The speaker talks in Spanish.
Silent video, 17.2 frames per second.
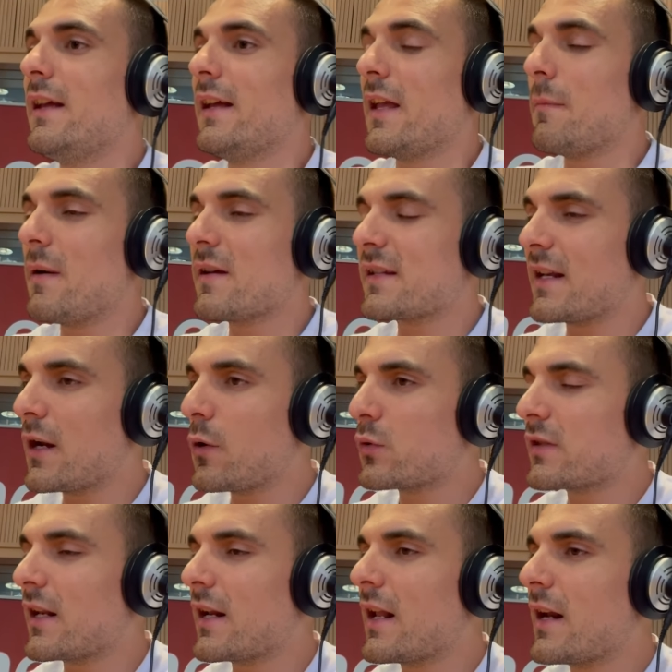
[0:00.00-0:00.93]
que pasen a
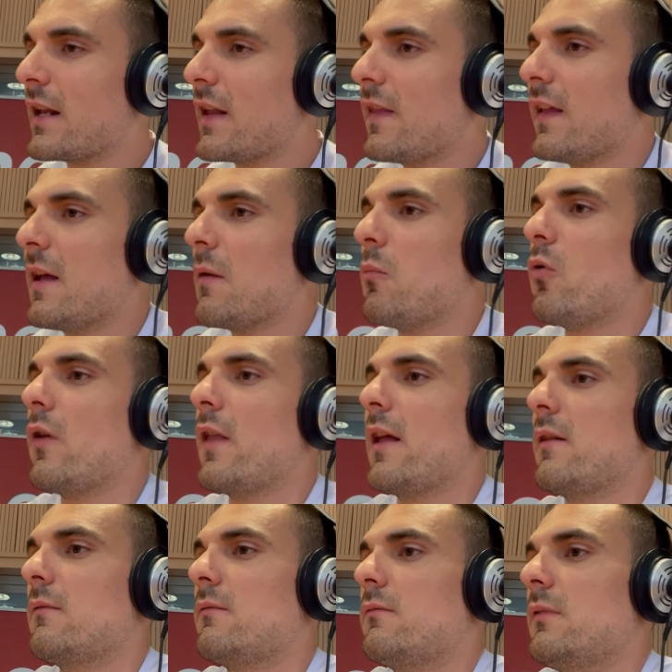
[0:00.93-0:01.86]
nuestra nariz y que
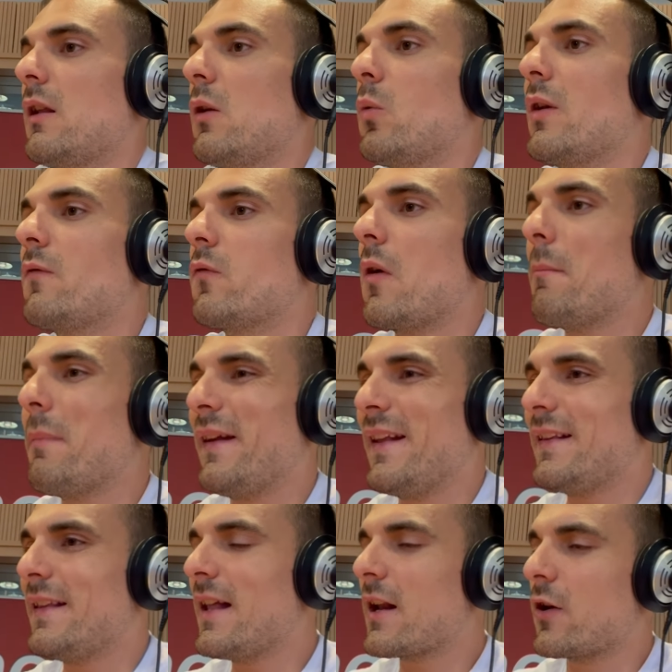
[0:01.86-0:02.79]
puedan de alguna forma
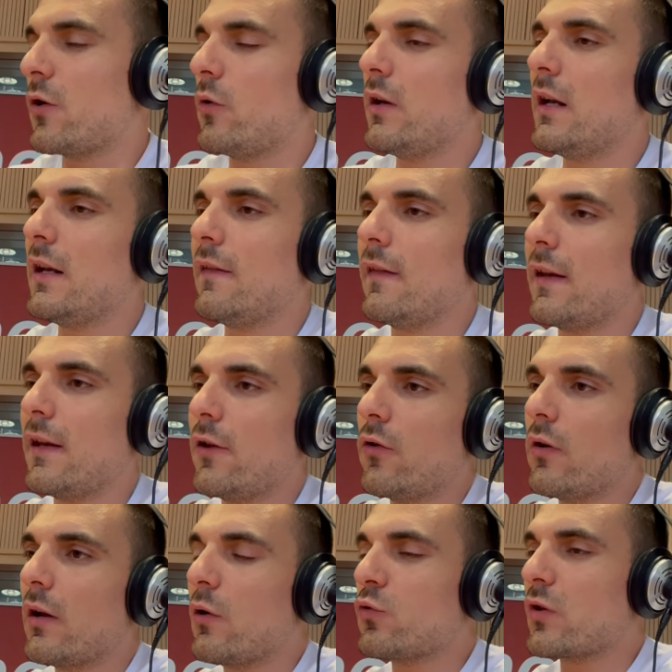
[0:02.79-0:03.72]
penetrar en el
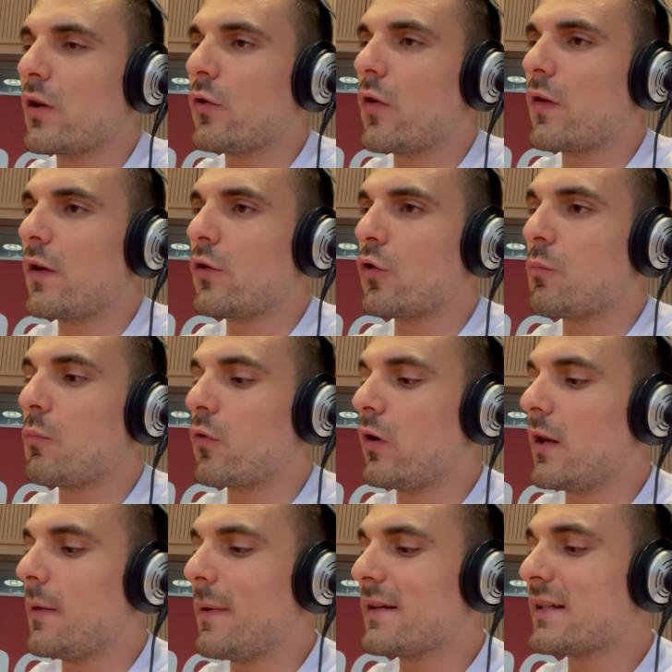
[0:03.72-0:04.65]
interior causando ciertos
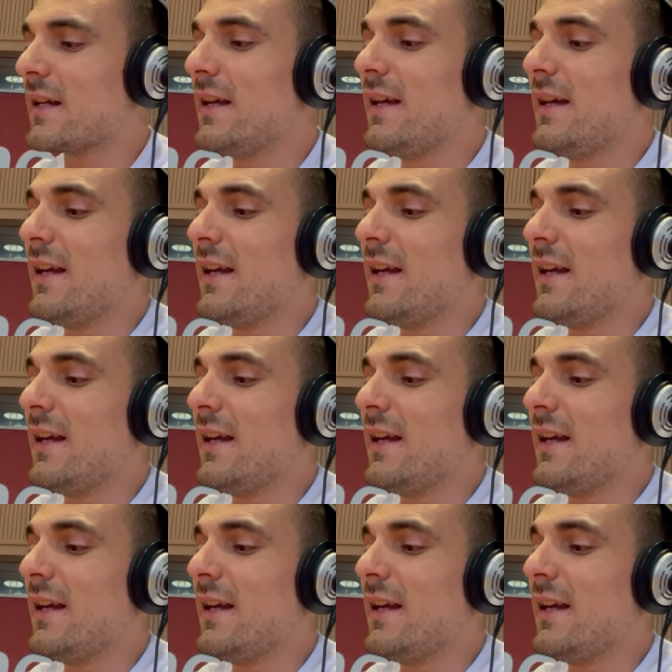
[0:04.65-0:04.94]
problemas.